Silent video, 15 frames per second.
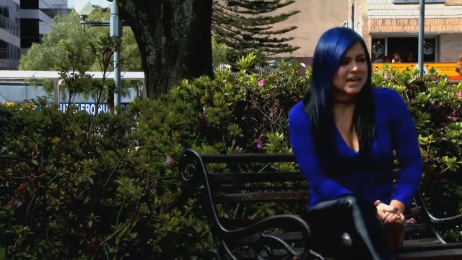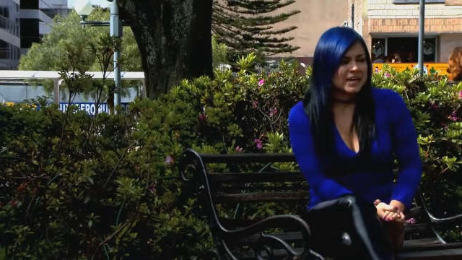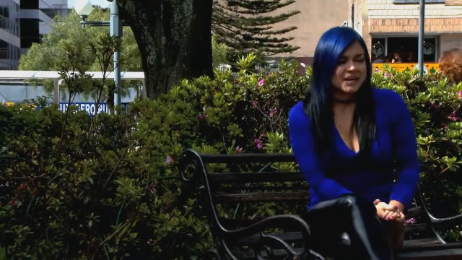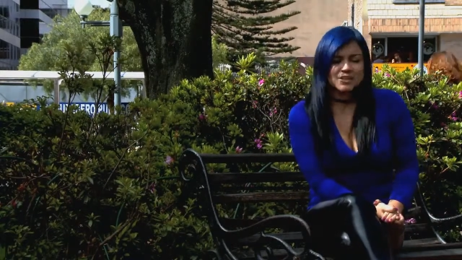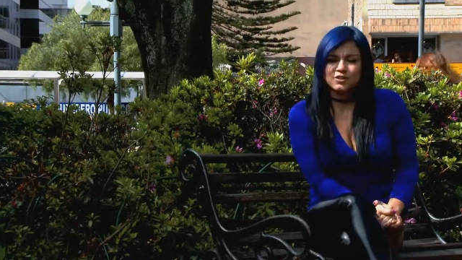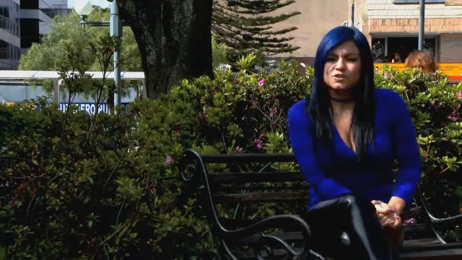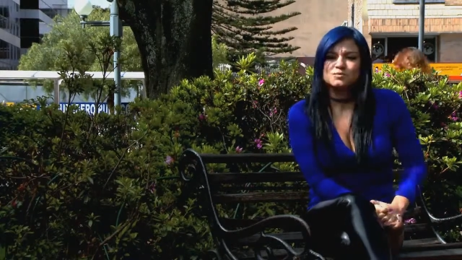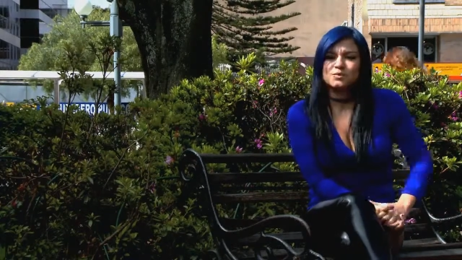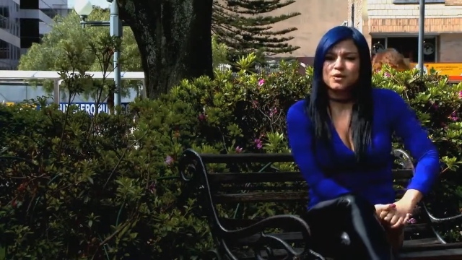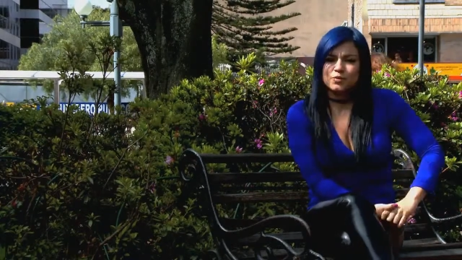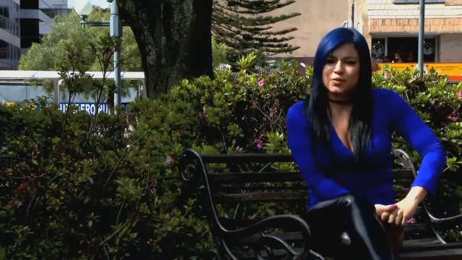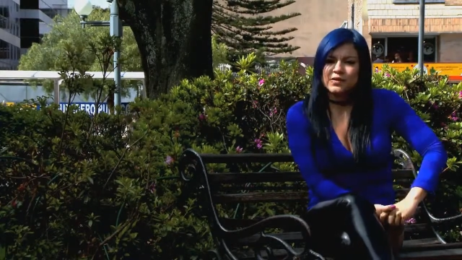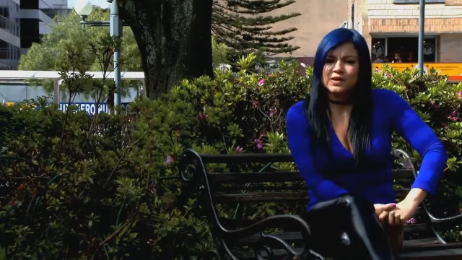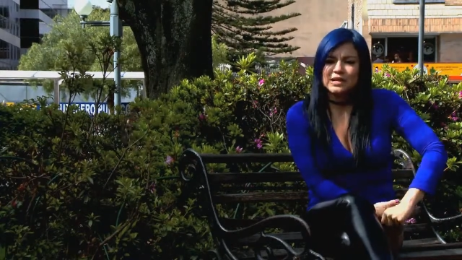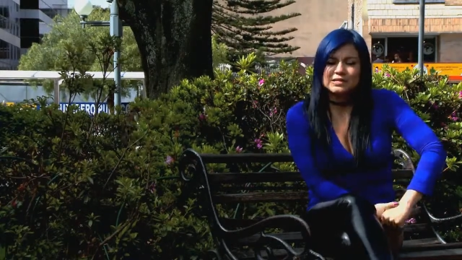En el
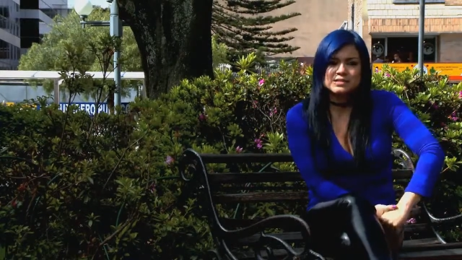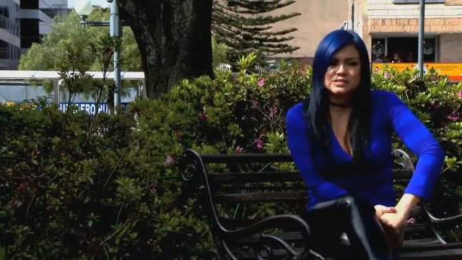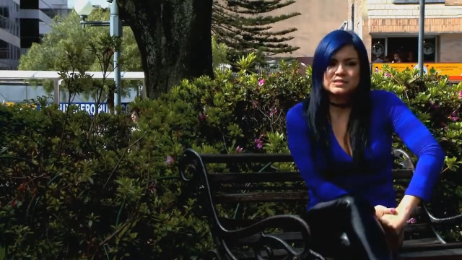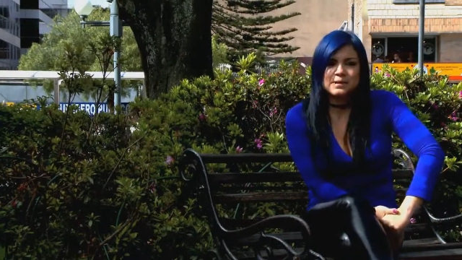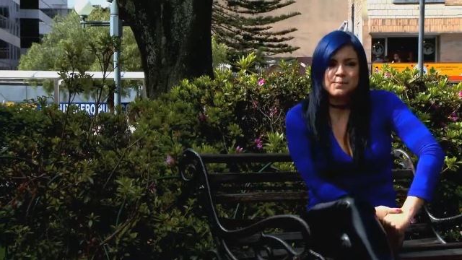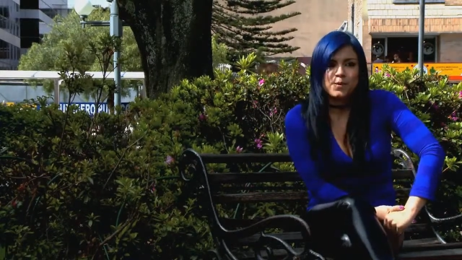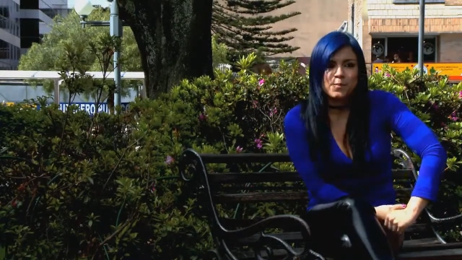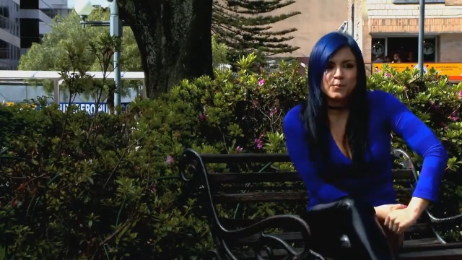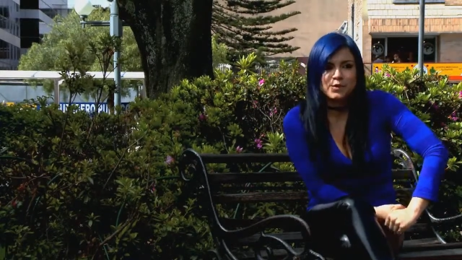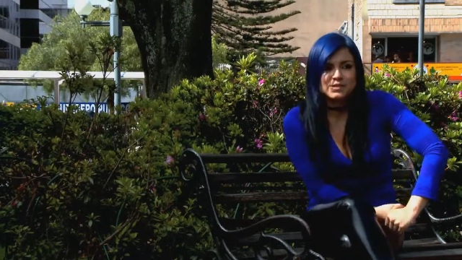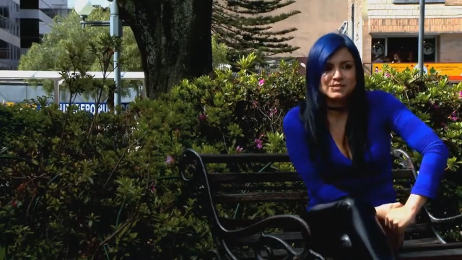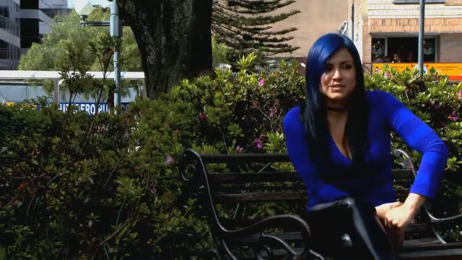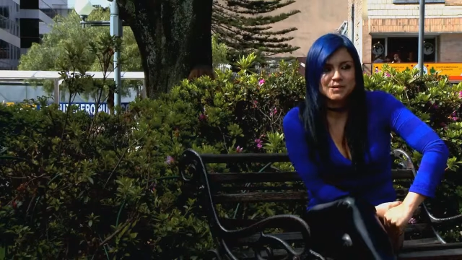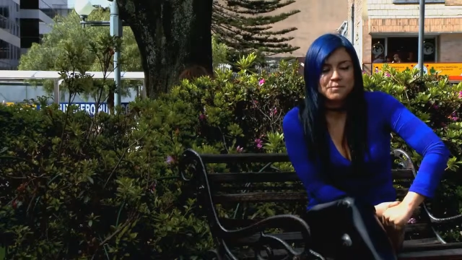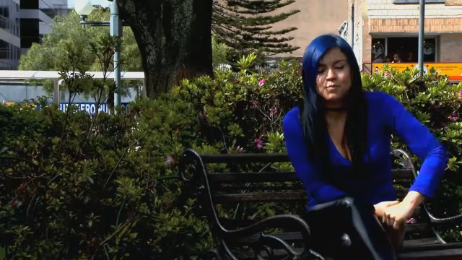2009 nace esta
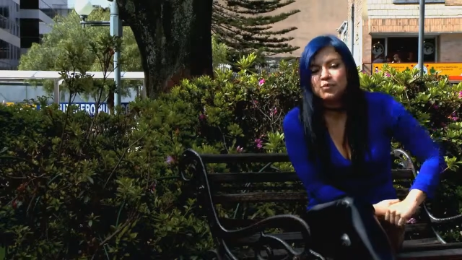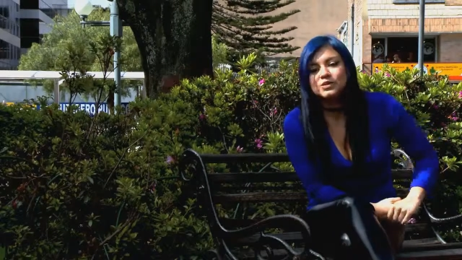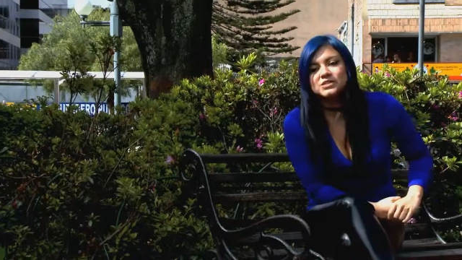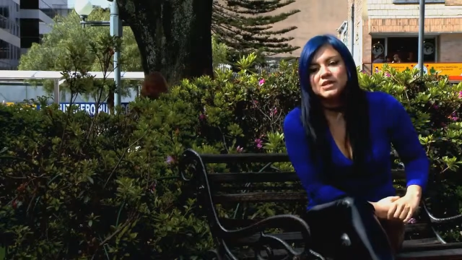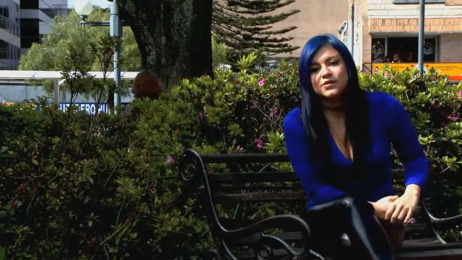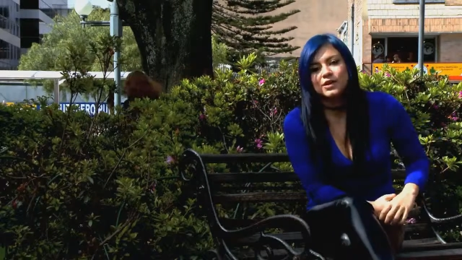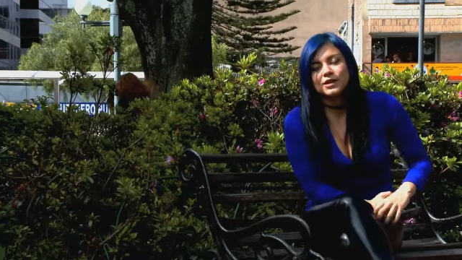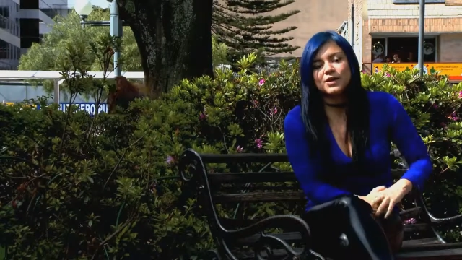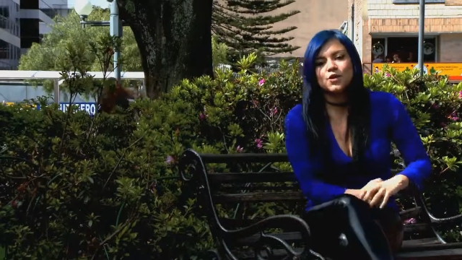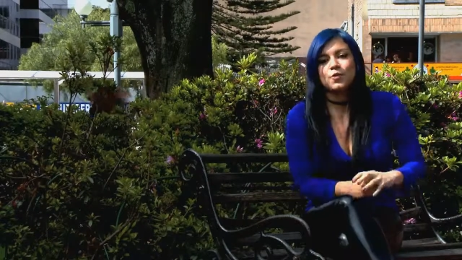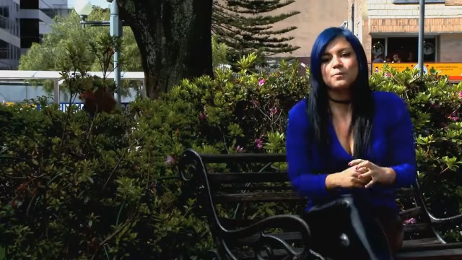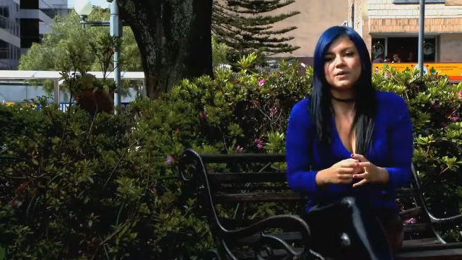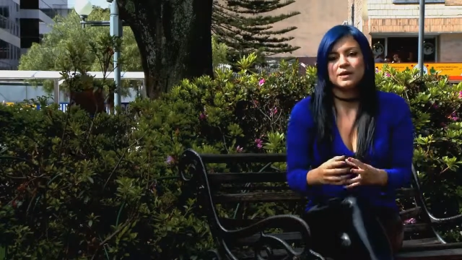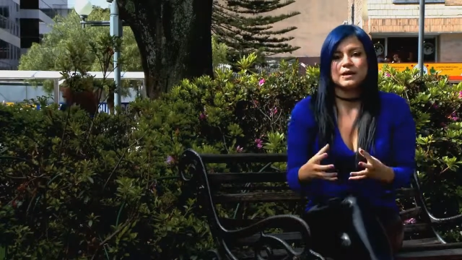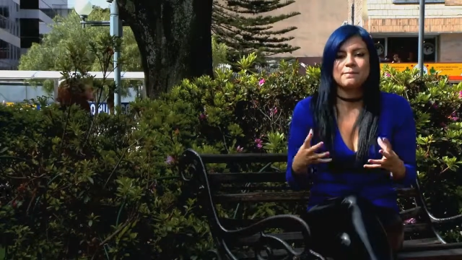propuesta muy chévere que
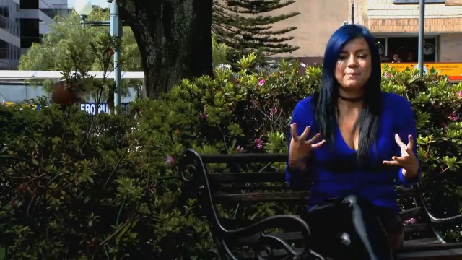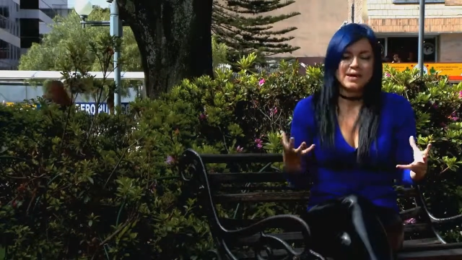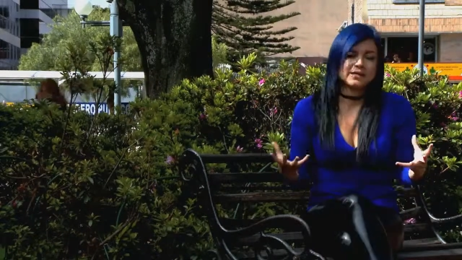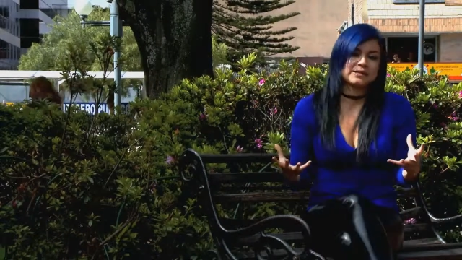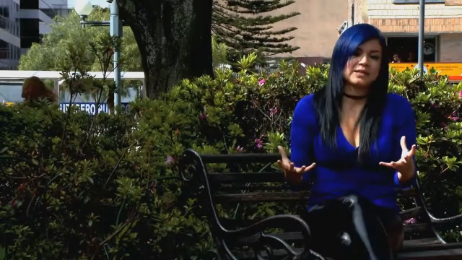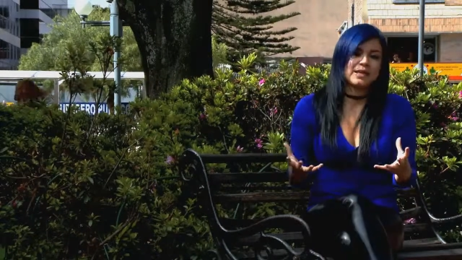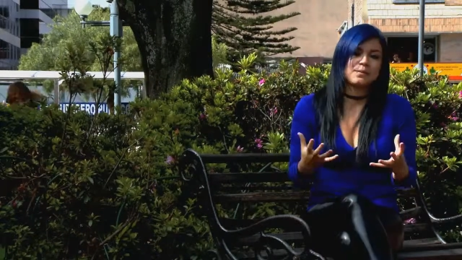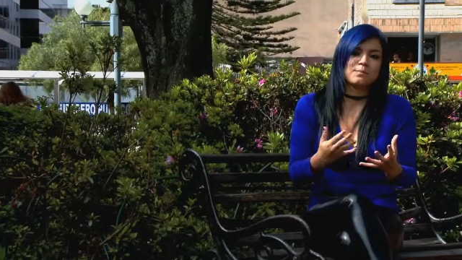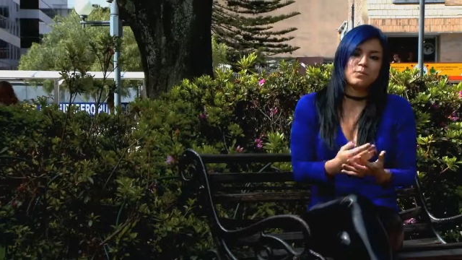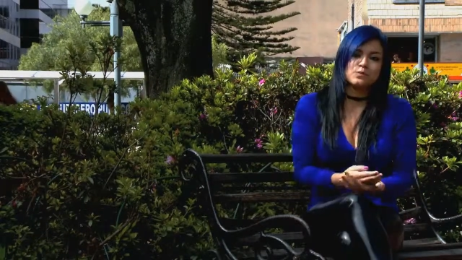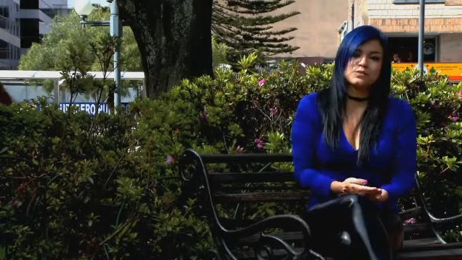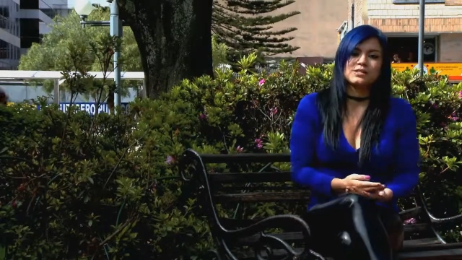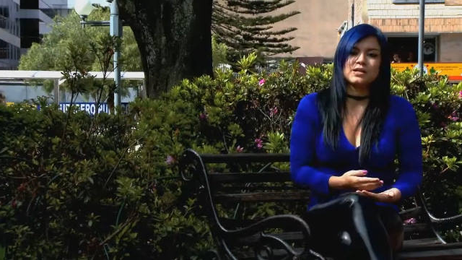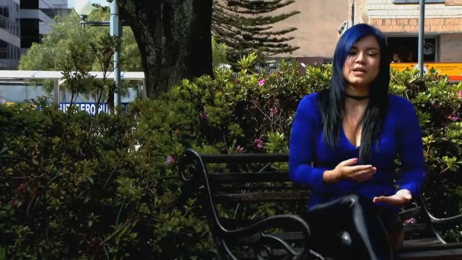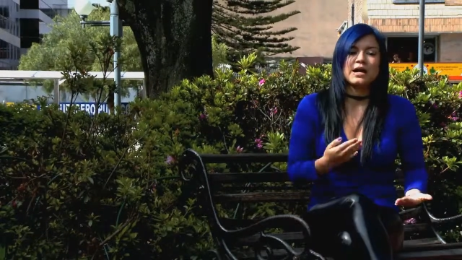combina parte de
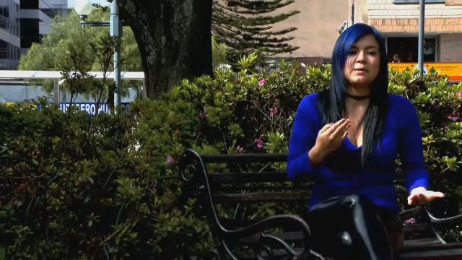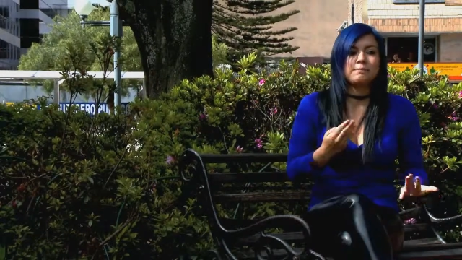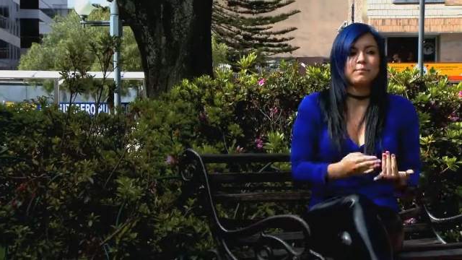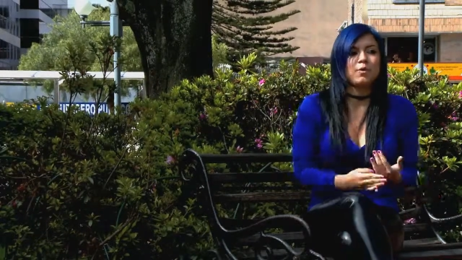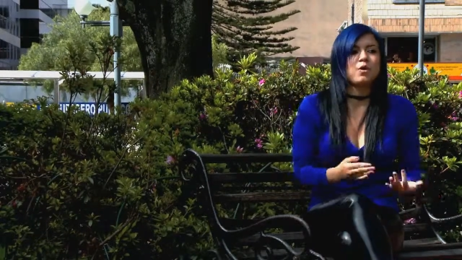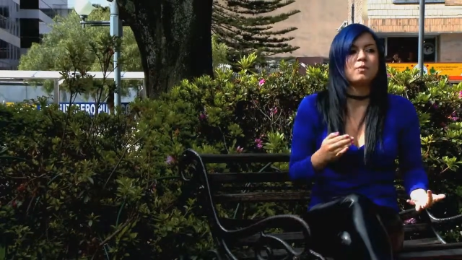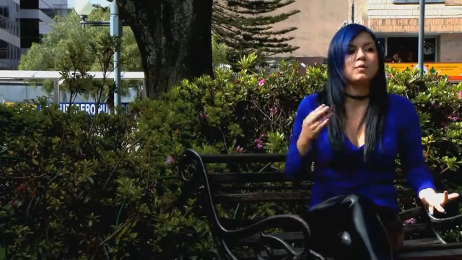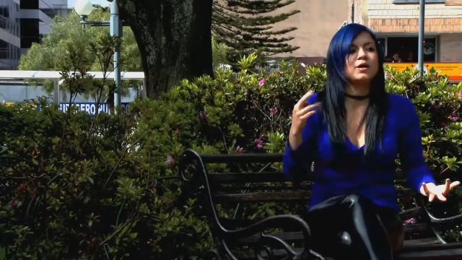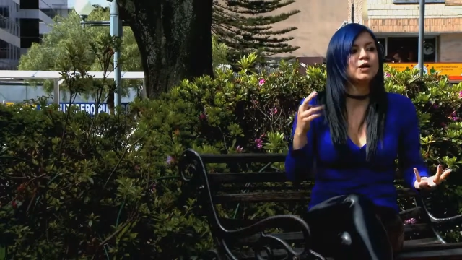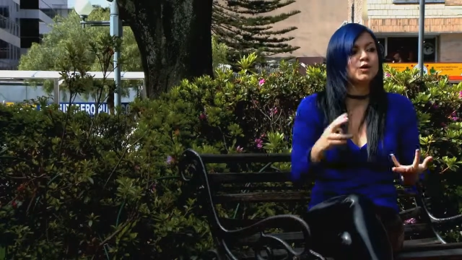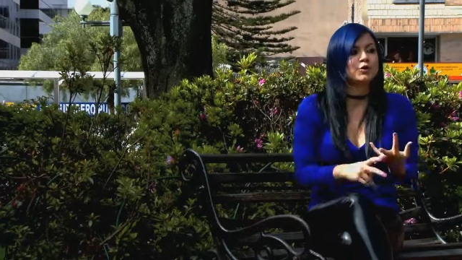música, pop,